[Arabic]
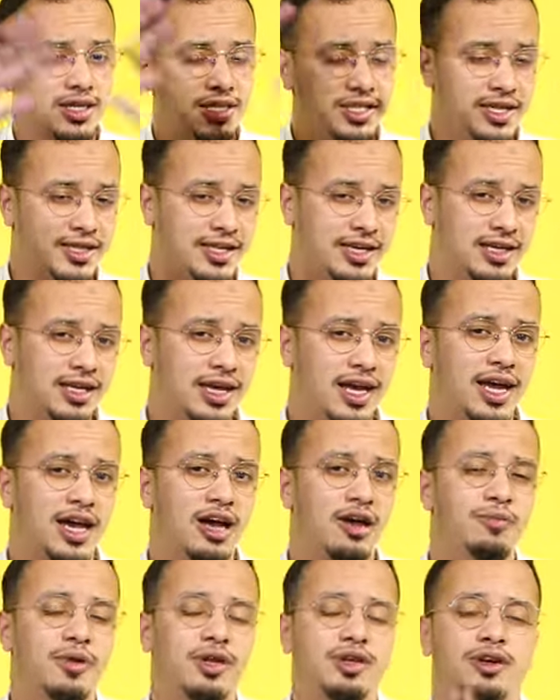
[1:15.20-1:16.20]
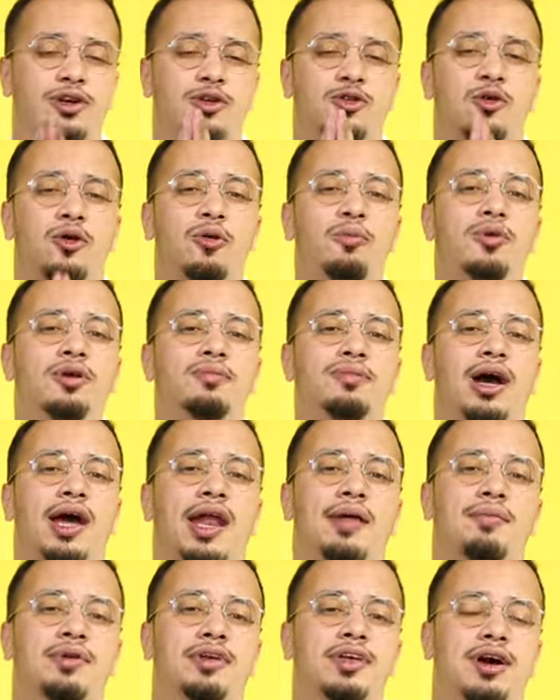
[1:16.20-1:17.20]
هادشي هذا كامل الام
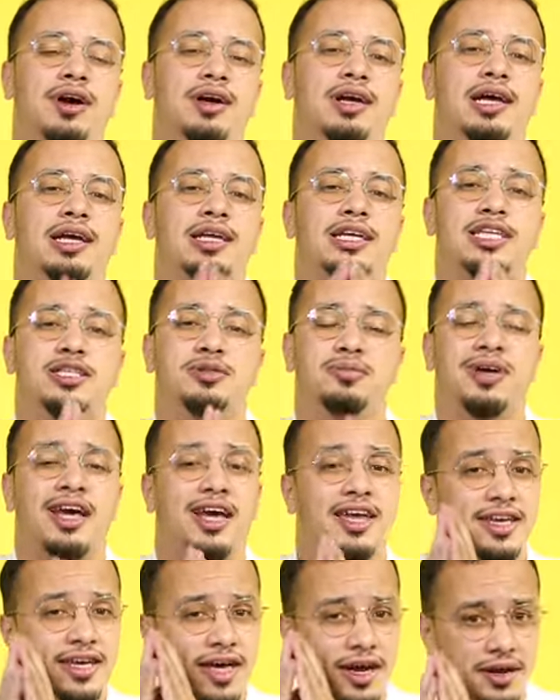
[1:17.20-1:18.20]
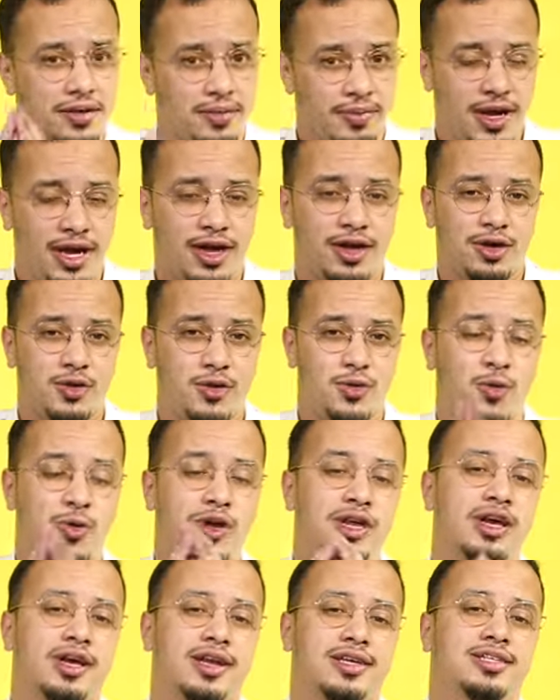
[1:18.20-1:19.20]
المغربيه كتبقى هي الربح
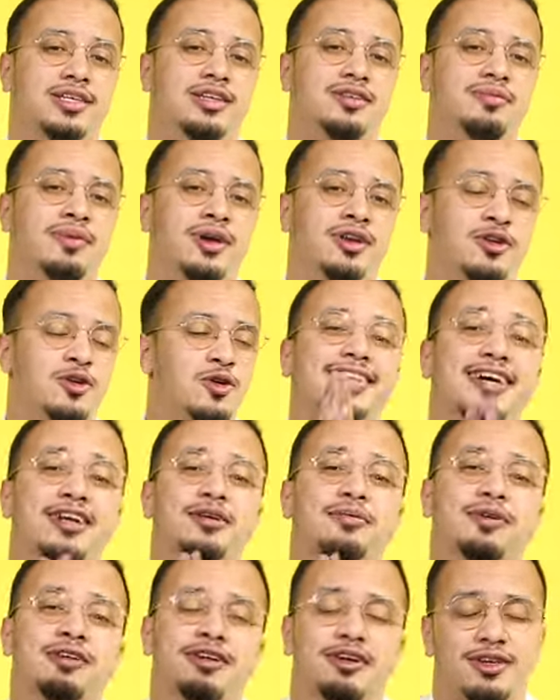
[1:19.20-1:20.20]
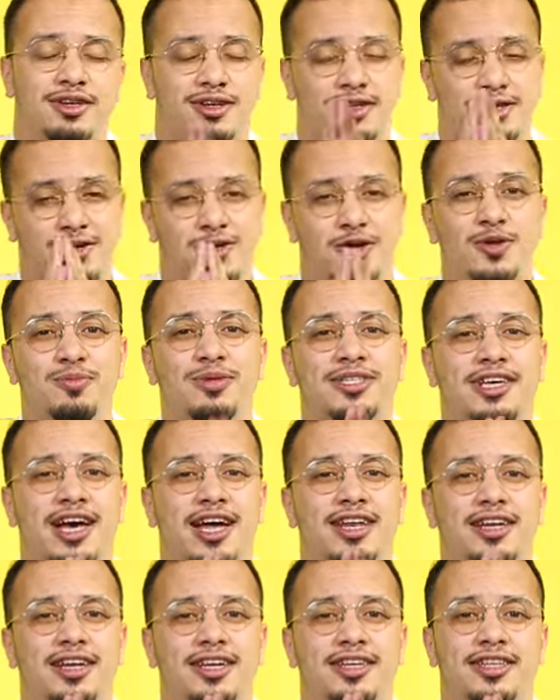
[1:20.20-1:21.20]
وهي راس المال ضربك وما
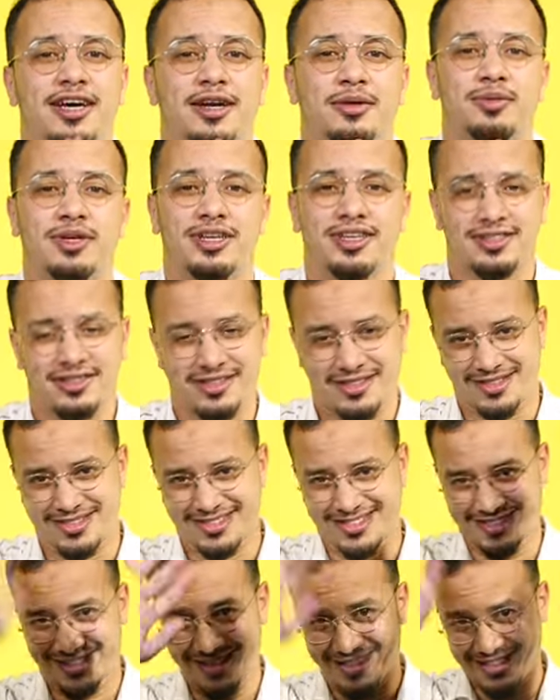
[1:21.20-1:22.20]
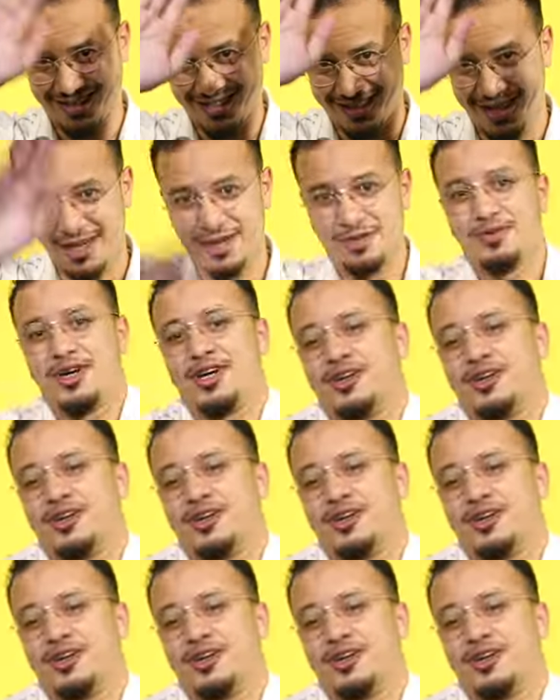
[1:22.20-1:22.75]
تخلي اللي يضربك السلام